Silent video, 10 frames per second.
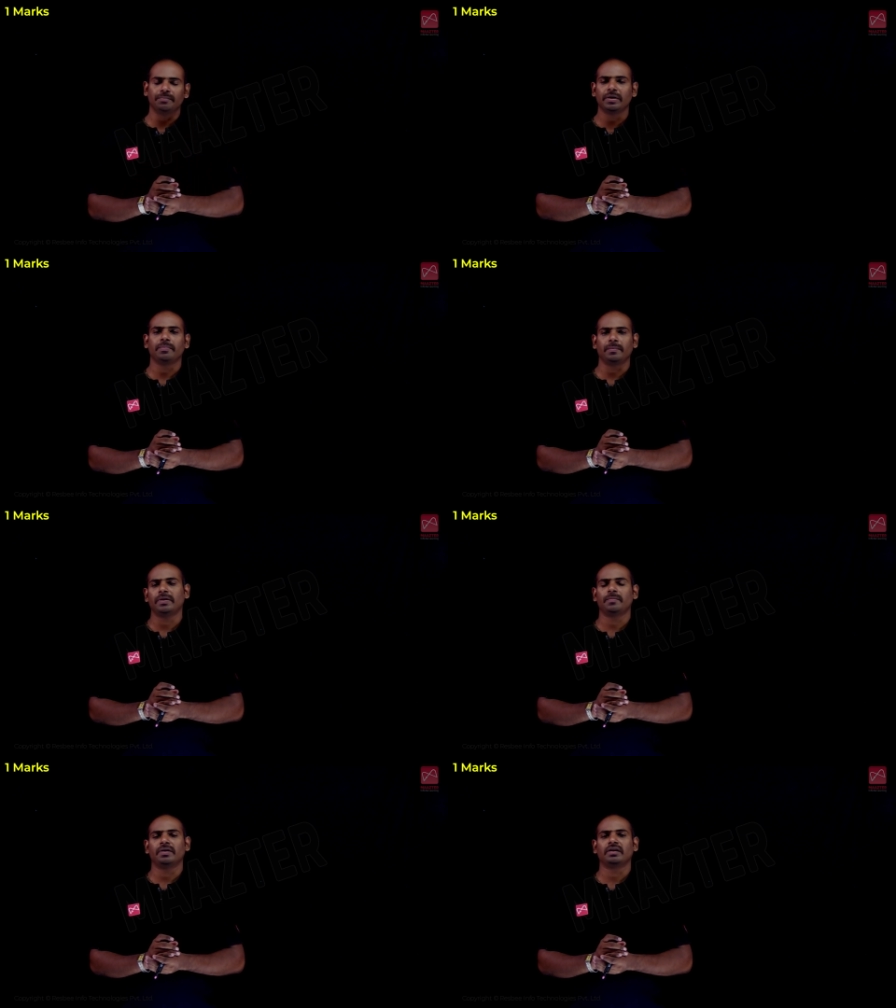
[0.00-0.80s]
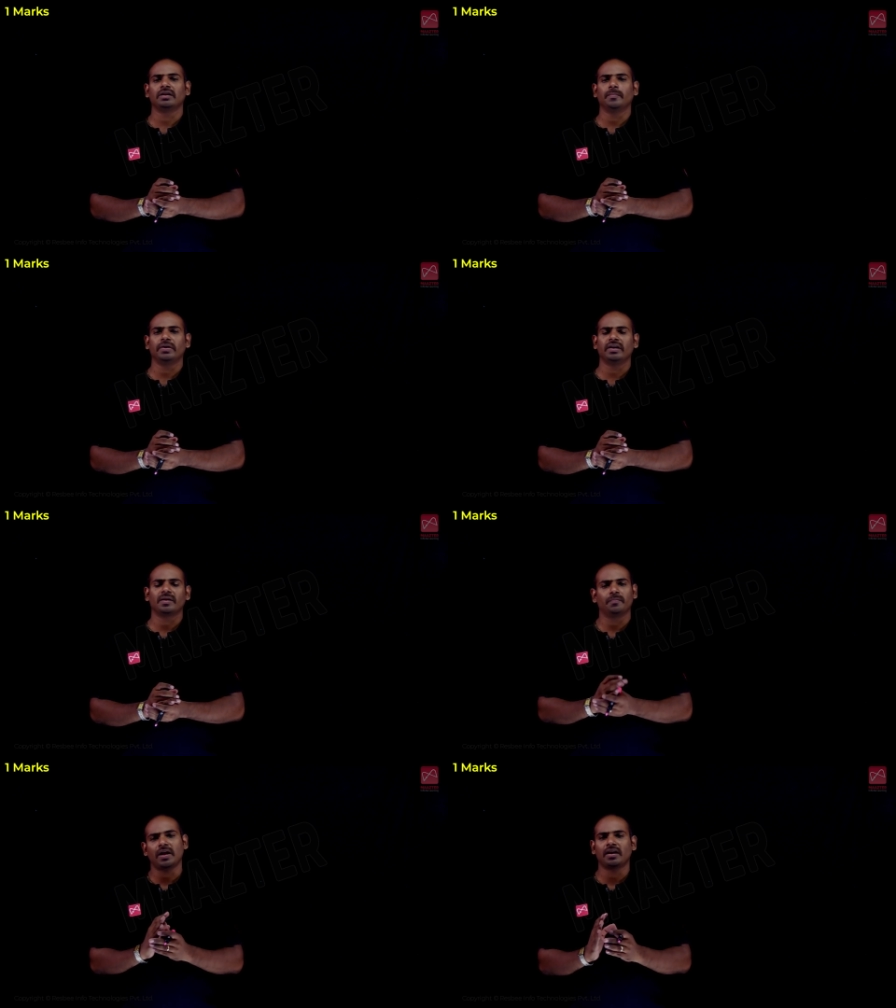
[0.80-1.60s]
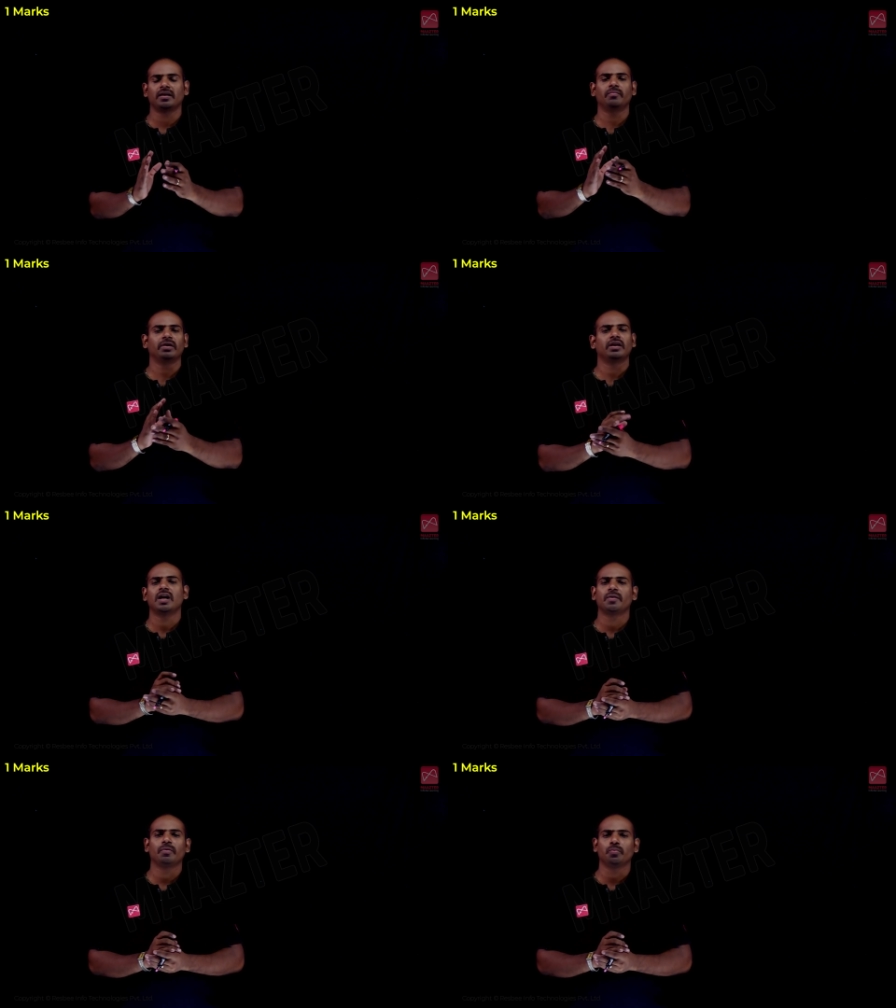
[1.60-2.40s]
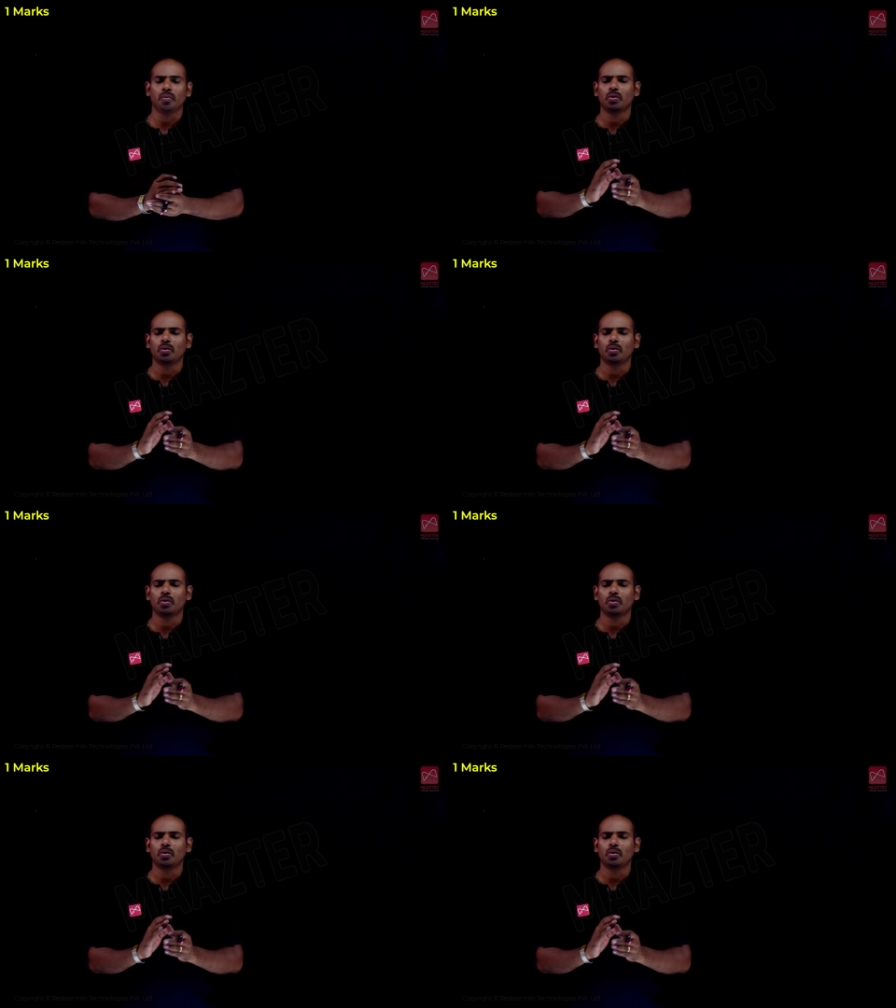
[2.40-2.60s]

எப்படி ப்ரிப்பேர் பண்ணுறது அப்படின்ற பிளானை நம்ம எல்லாருமே